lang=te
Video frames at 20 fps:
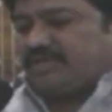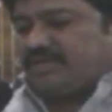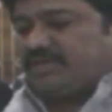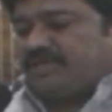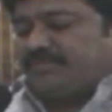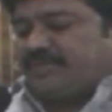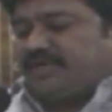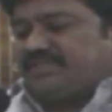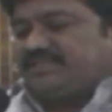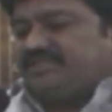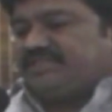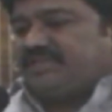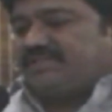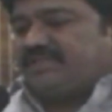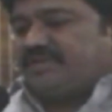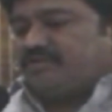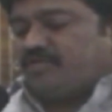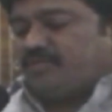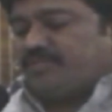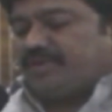ఒక
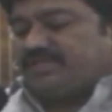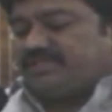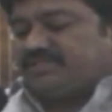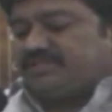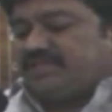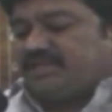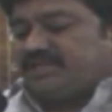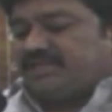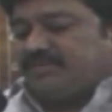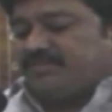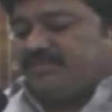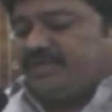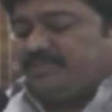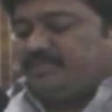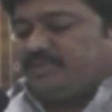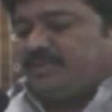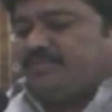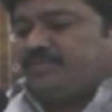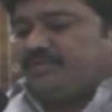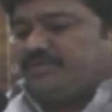ప్యాసింజర్కి ఇంకో ప్యాసింజర్కి
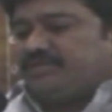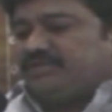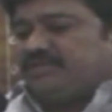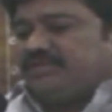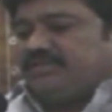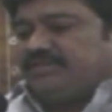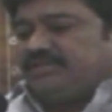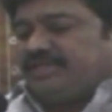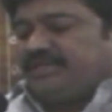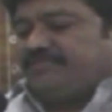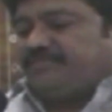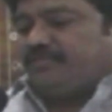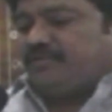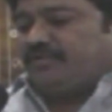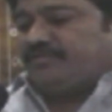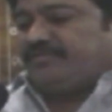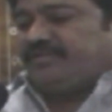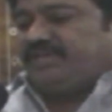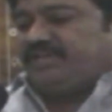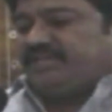మినిమమ్ త్రీ
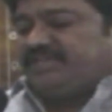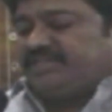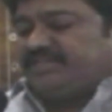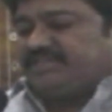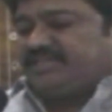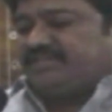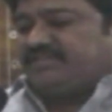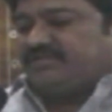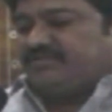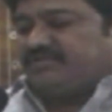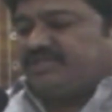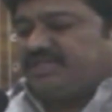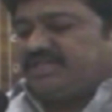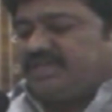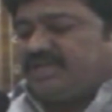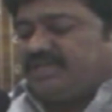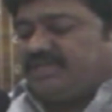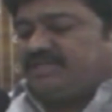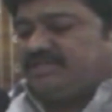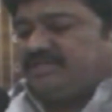ఫోర్ ఫీట్ డిస్టెన్స్
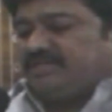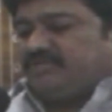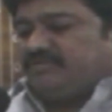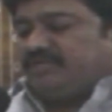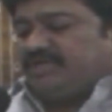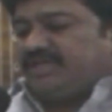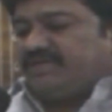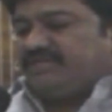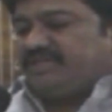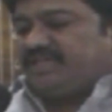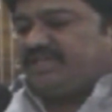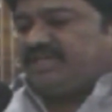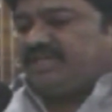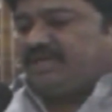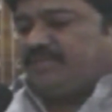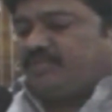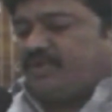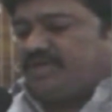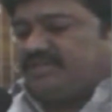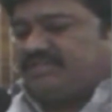విధంగా ఉండే
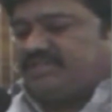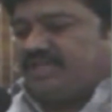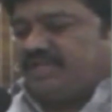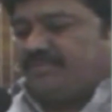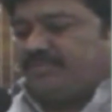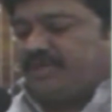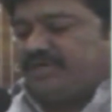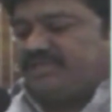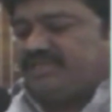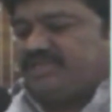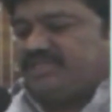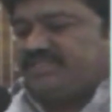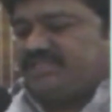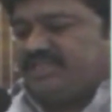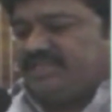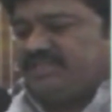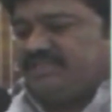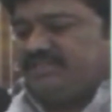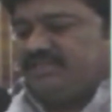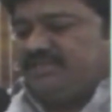విధంగా బాక్సులు ఏర్పాటు
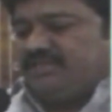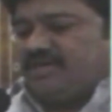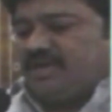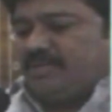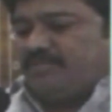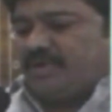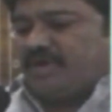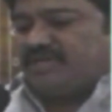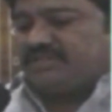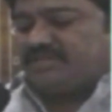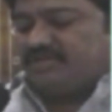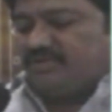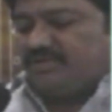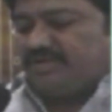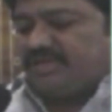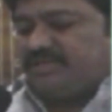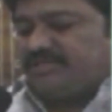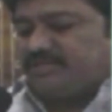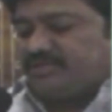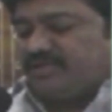చేసి ఆ బాక్స్లో
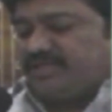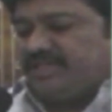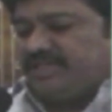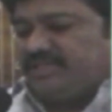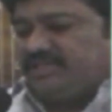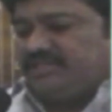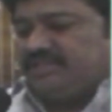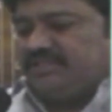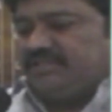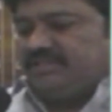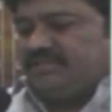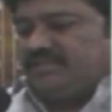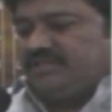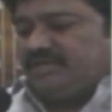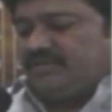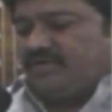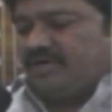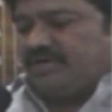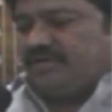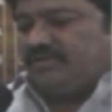నిల్చొని
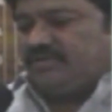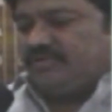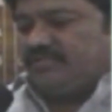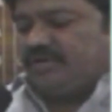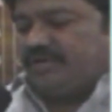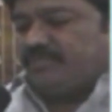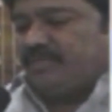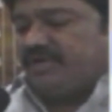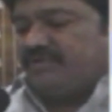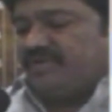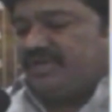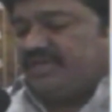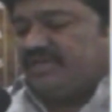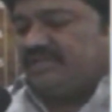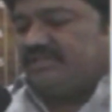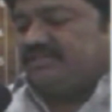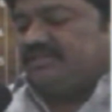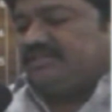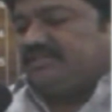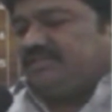వాళ్ళు వన్ బై వన్
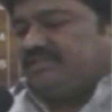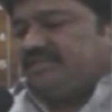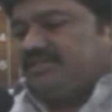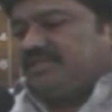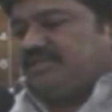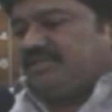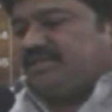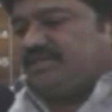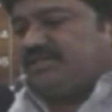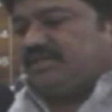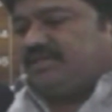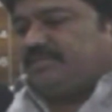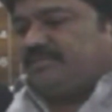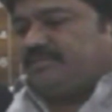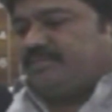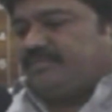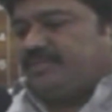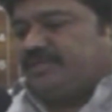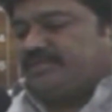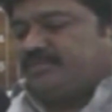
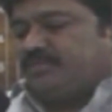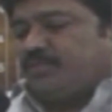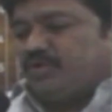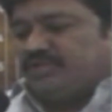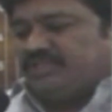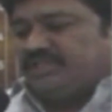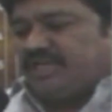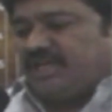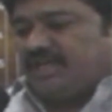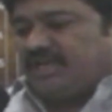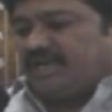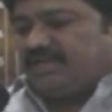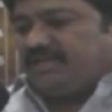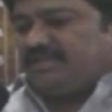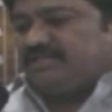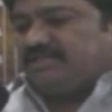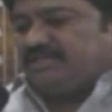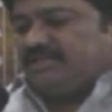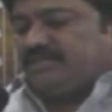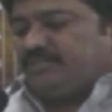బస్ బోర్డ్ చేయాలా
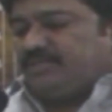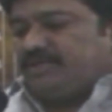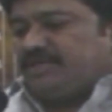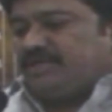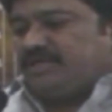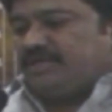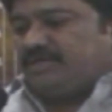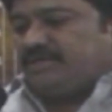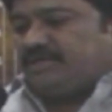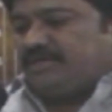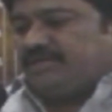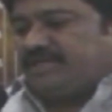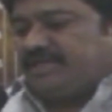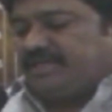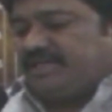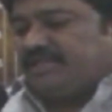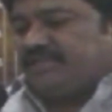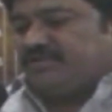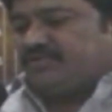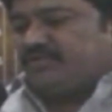
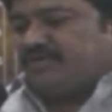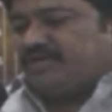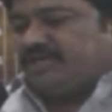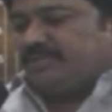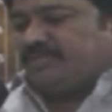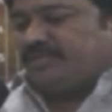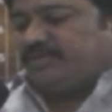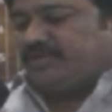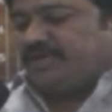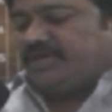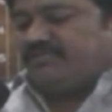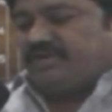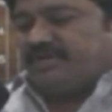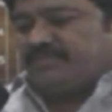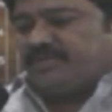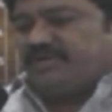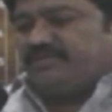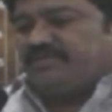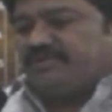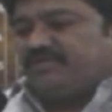టికెట్ తీసుకునేటప్పుడు కూడా
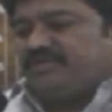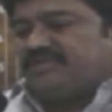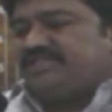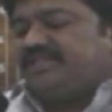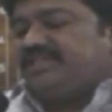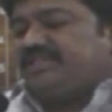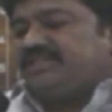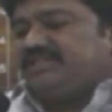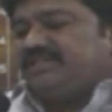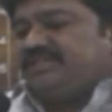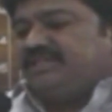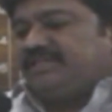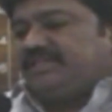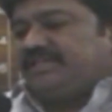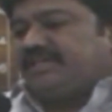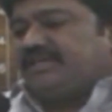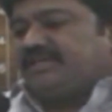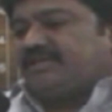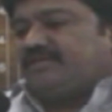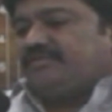వన్ బై వన్ వచ్చి
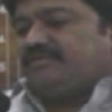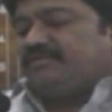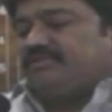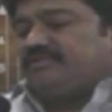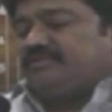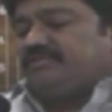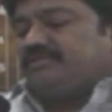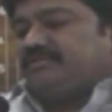టికెట్లు